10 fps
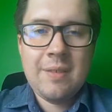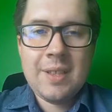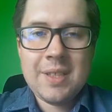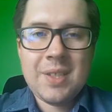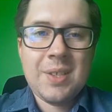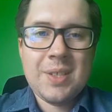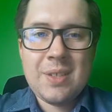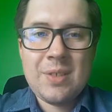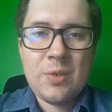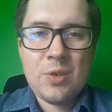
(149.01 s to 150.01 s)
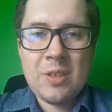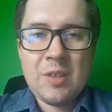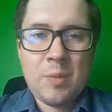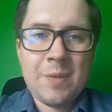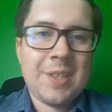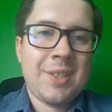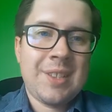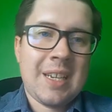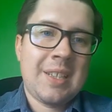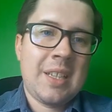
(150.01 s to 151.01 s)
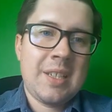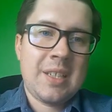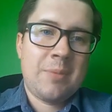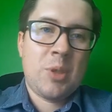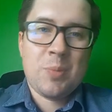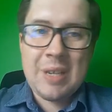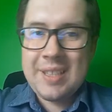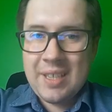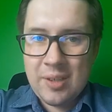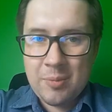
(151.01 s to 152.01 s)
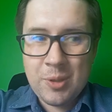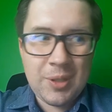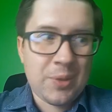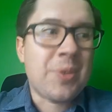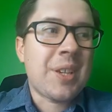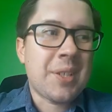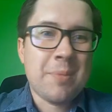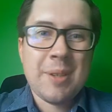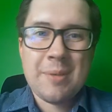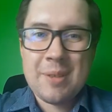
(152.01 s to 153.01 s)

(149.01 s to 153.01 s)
więc to jest zazwyczaj już nad wprowadzana taka analiza jest bezpłatnie robiona. Tutaj sobie